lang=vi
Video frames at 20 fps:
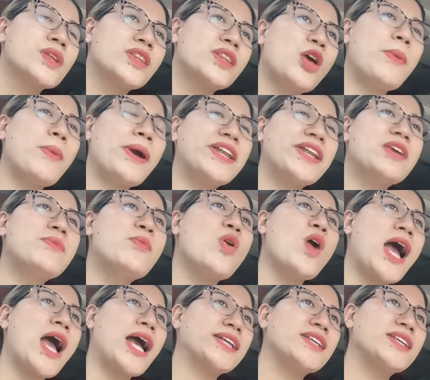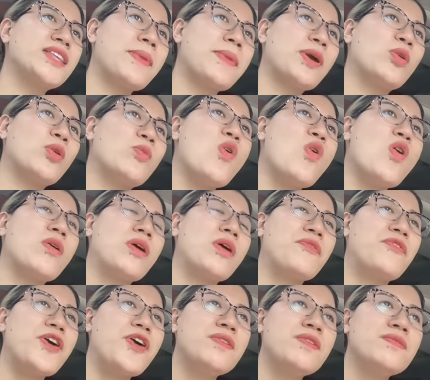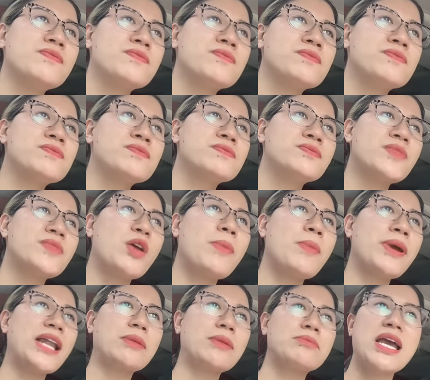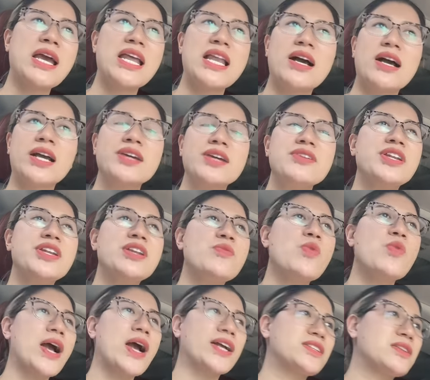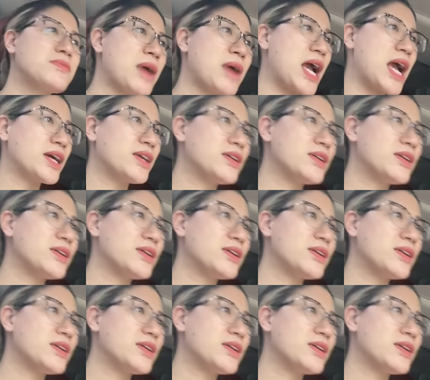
Nếu mày đi mua hàng như thế mày có mua không hả Phương? Nếu mày đặt mày là cái người đi mua hàng trên mạng,